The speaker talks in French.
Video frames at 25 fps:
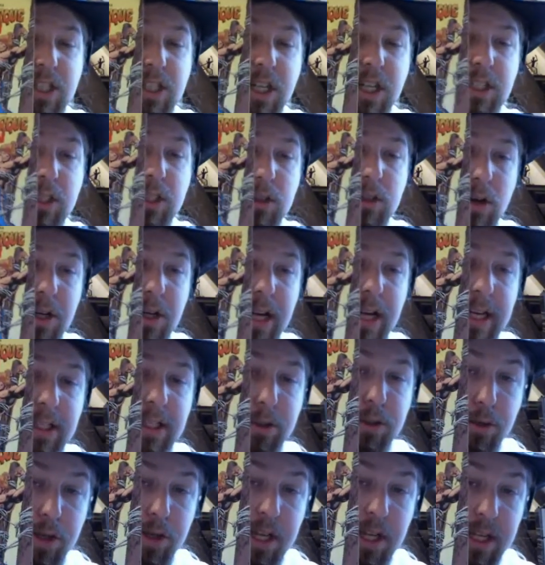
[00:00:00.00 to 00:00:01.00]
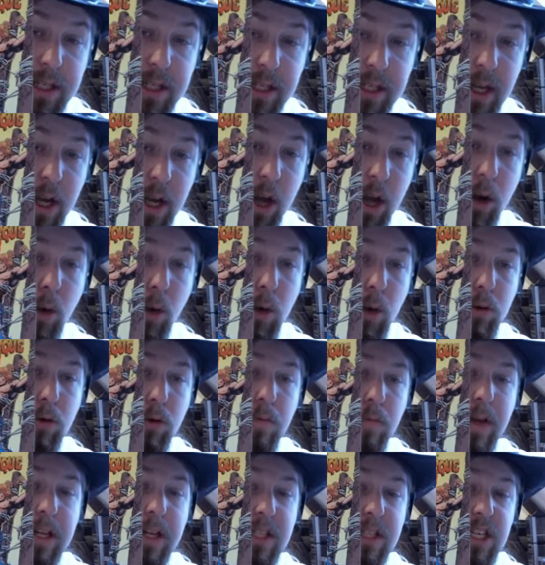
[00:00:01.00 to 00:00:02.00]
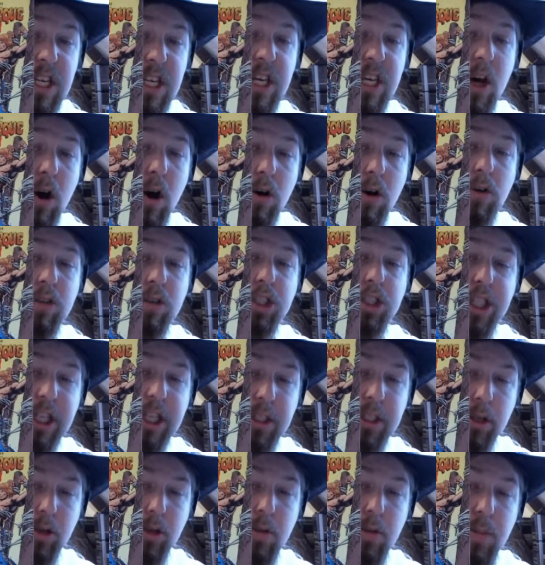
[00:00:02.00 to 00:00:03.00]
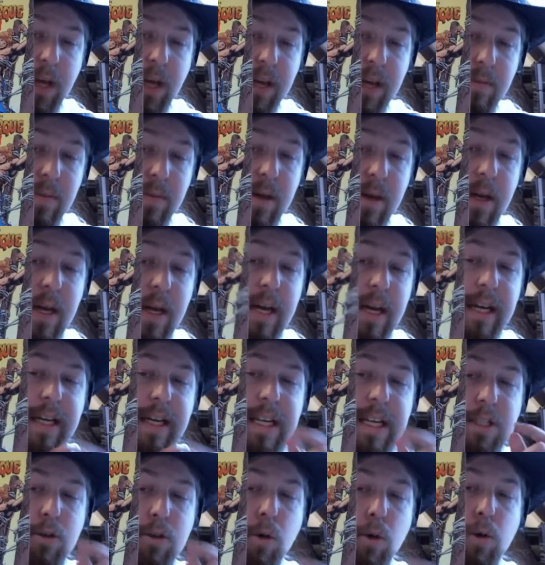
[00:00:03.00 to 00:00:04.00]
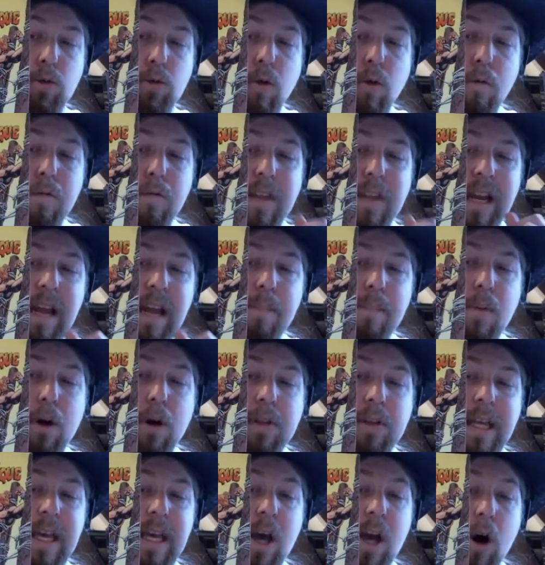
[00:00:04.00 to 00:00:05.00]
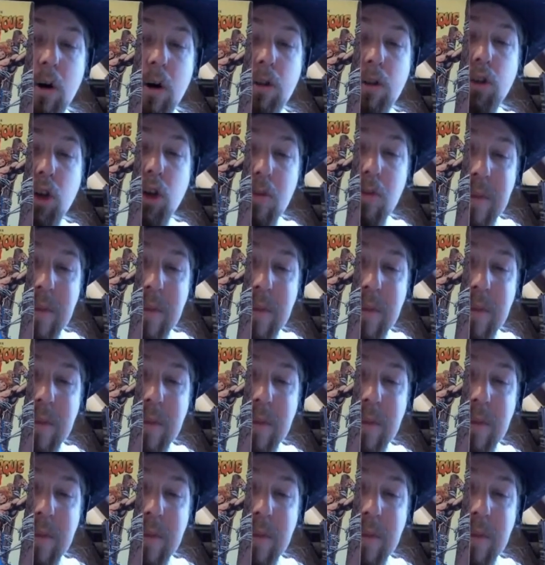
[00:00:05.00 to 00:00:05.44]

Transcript: ancien soldat sudiste reconverti en chasseur de primes, qui se retrouve téléporté en